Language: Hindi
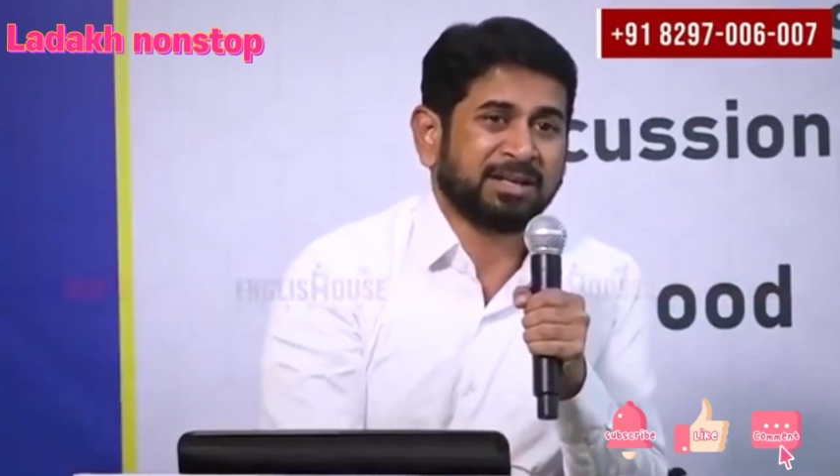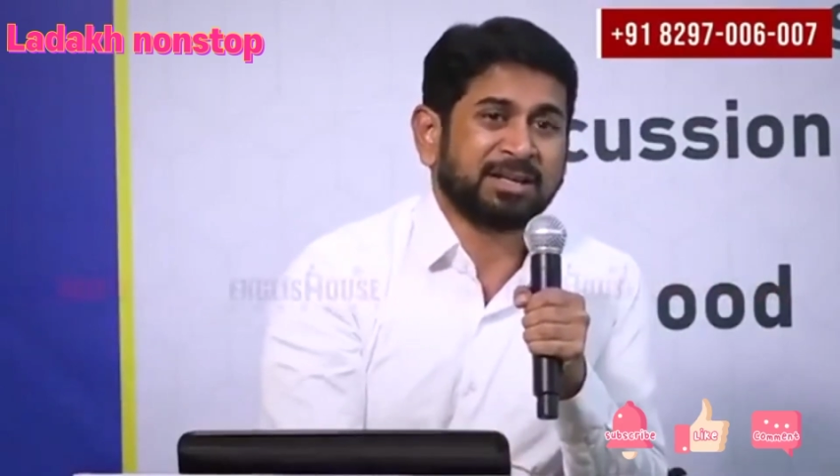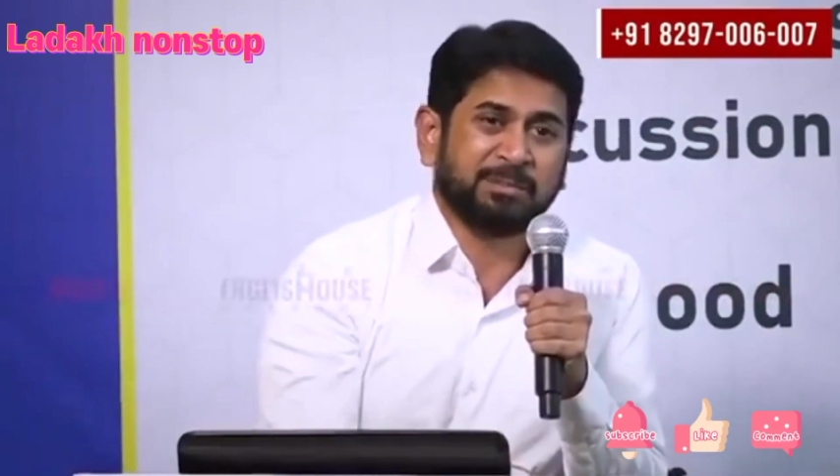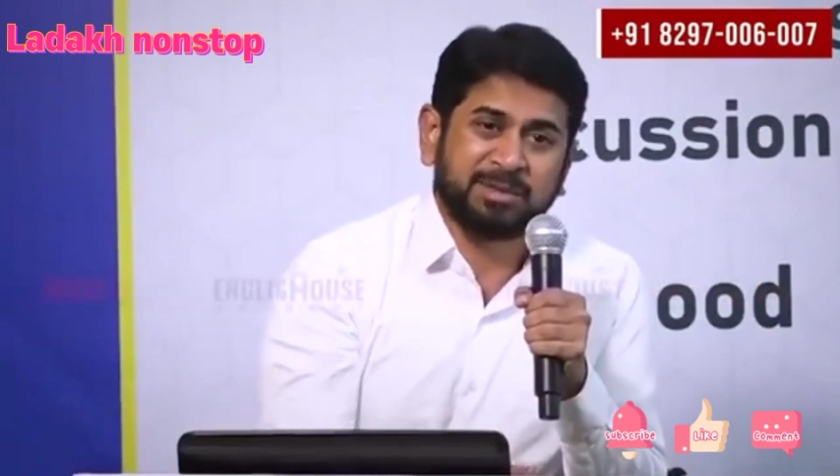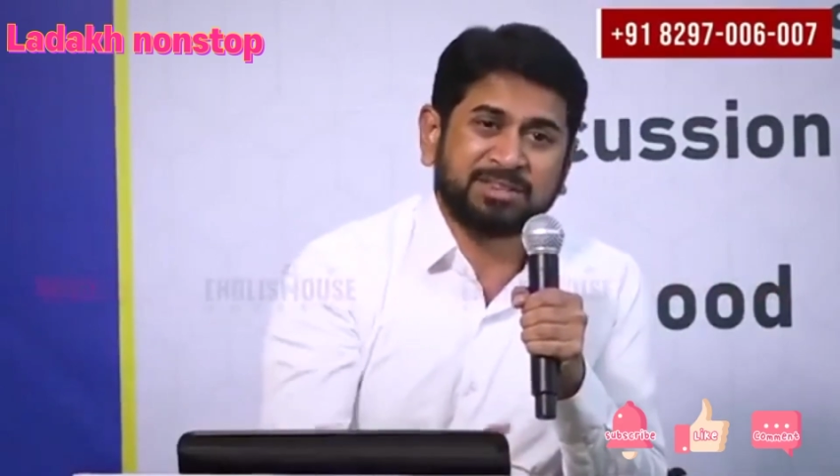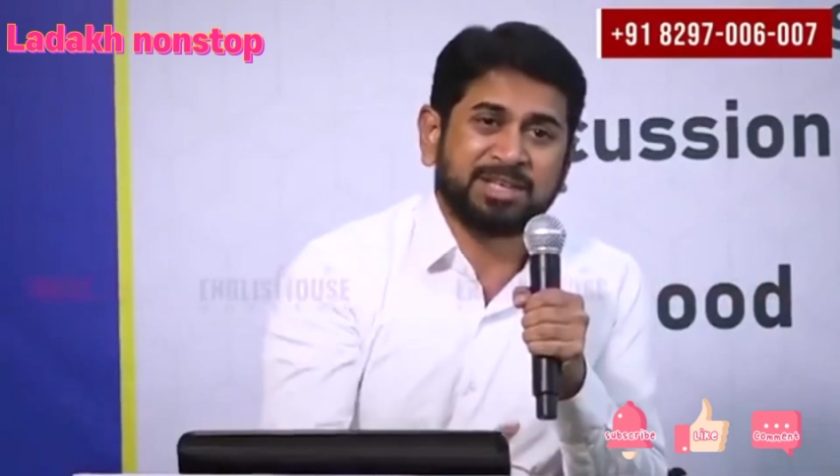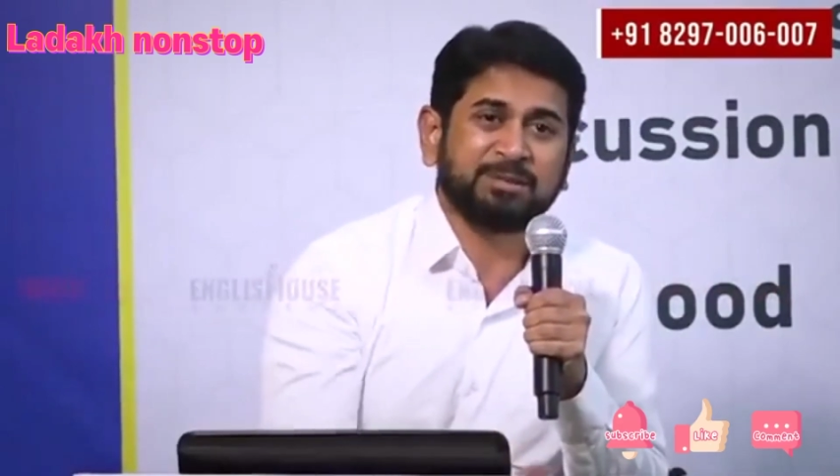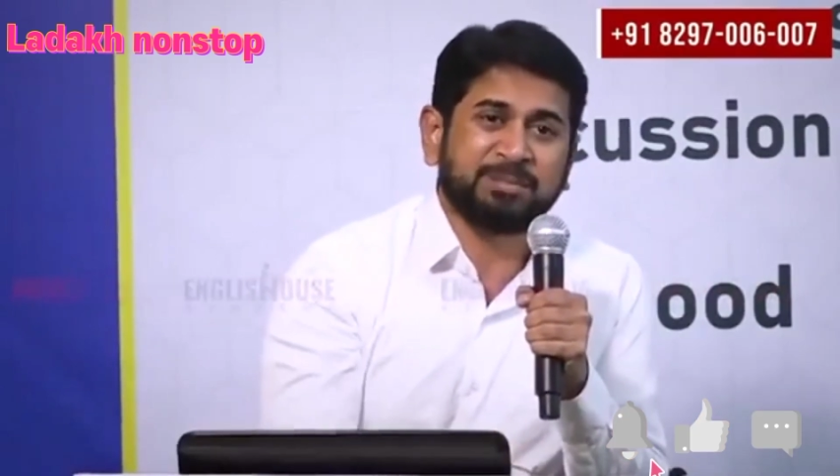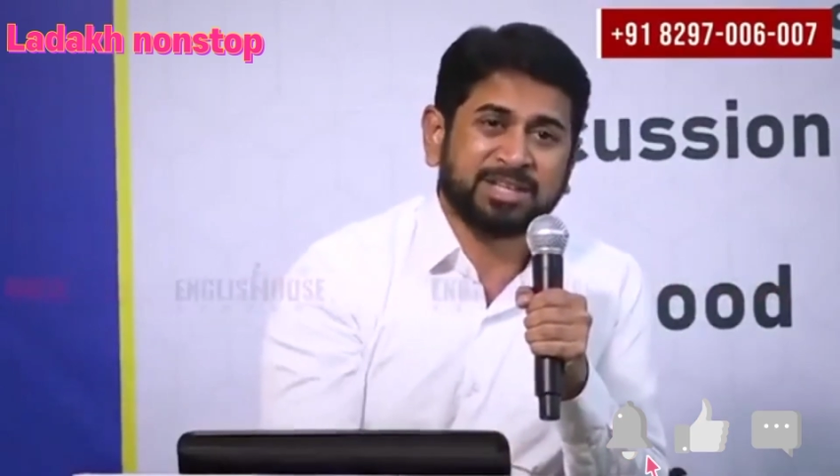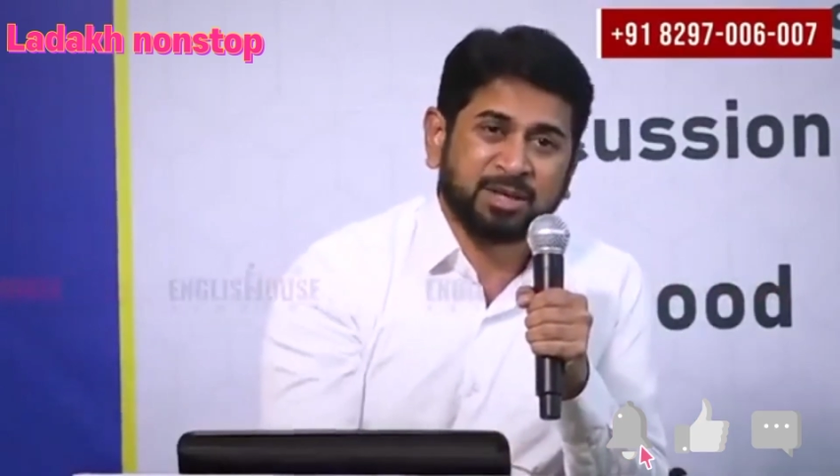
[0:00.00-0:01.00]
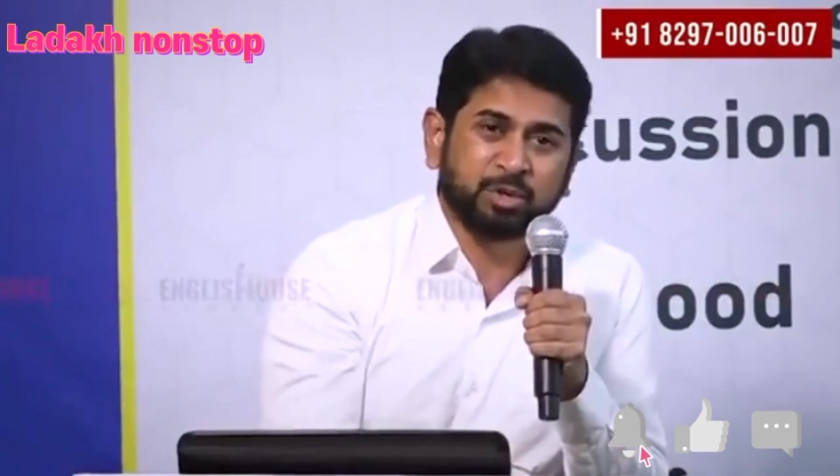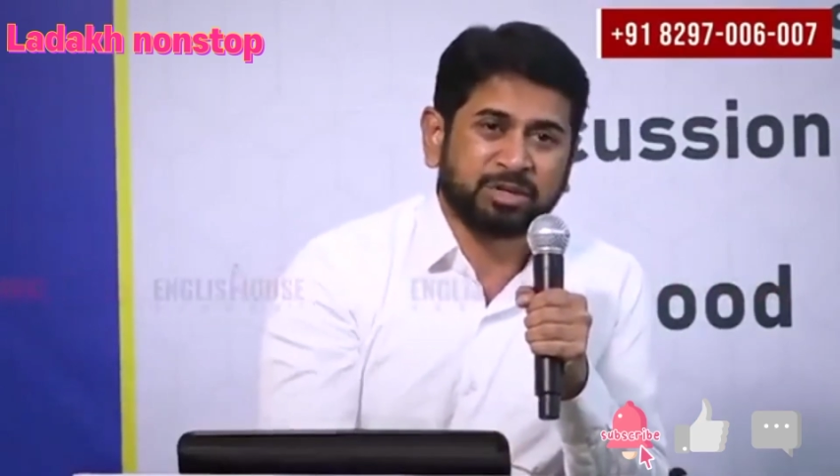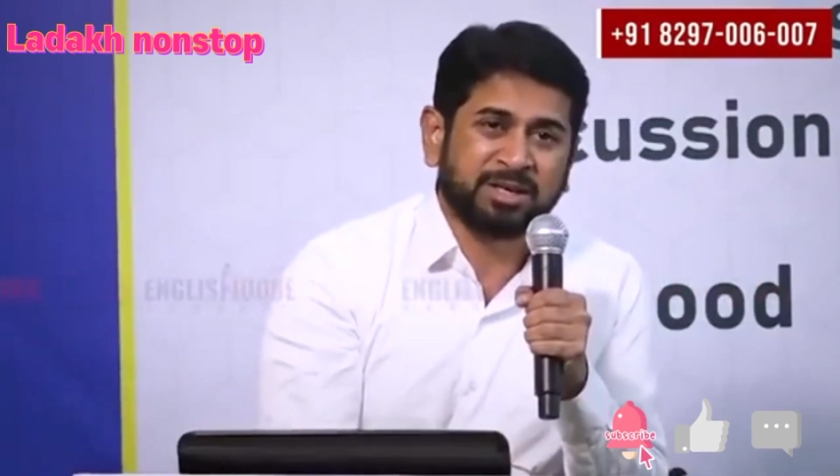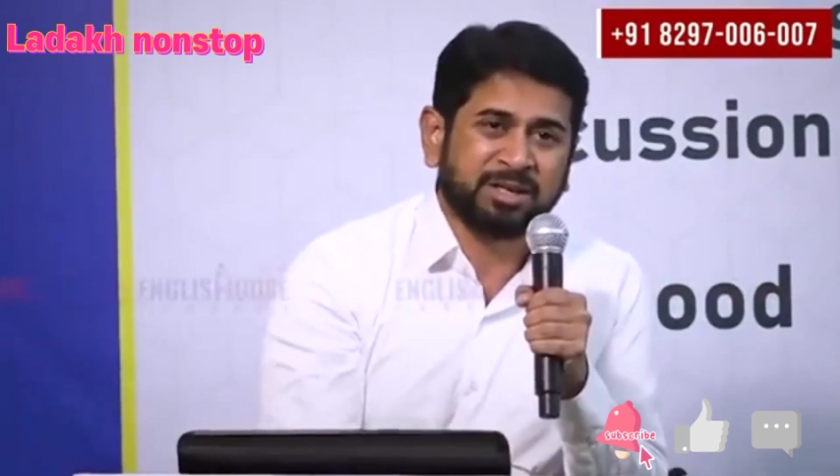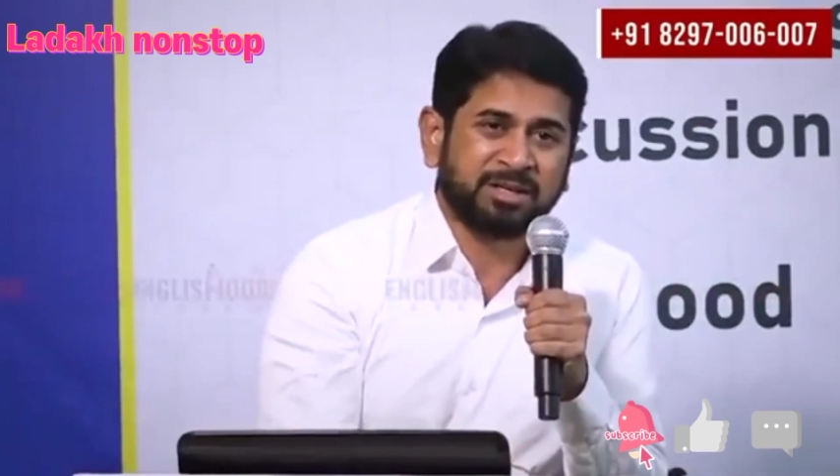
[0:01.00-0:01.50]
कभी तीन बजे
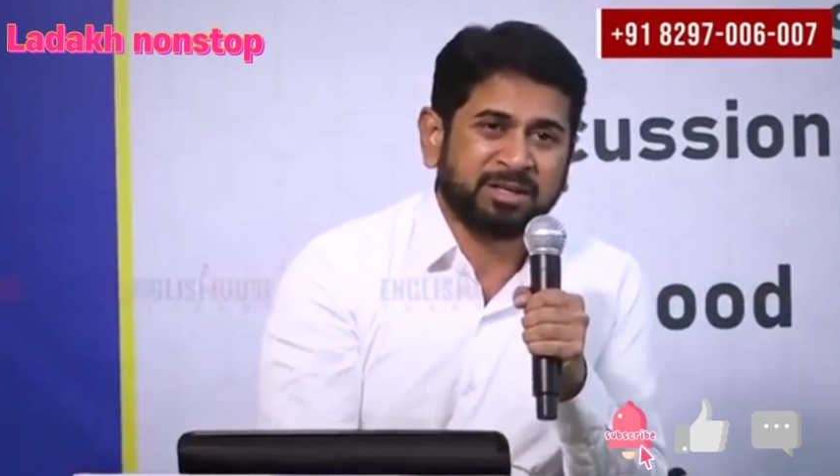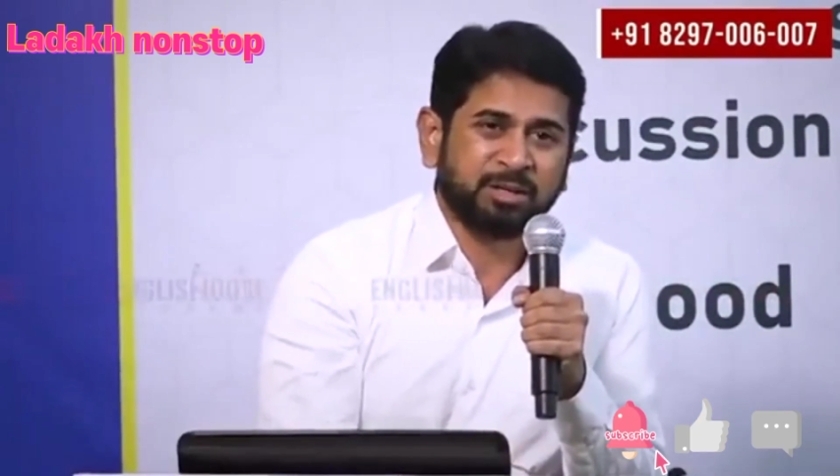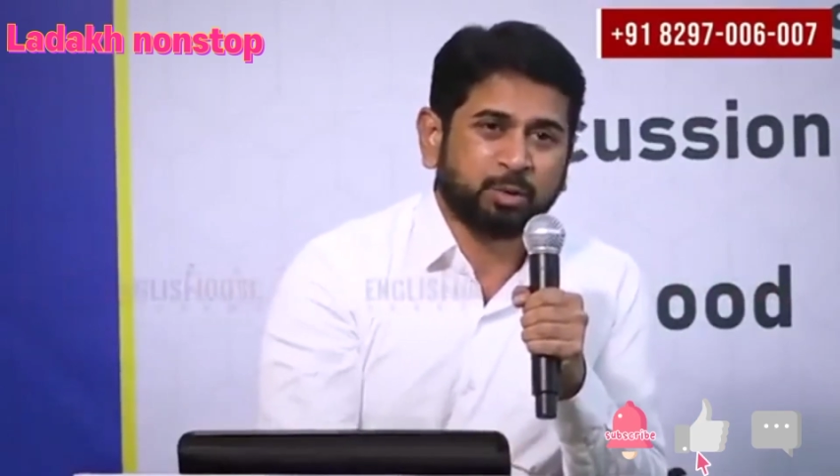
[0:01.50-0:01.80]
उठ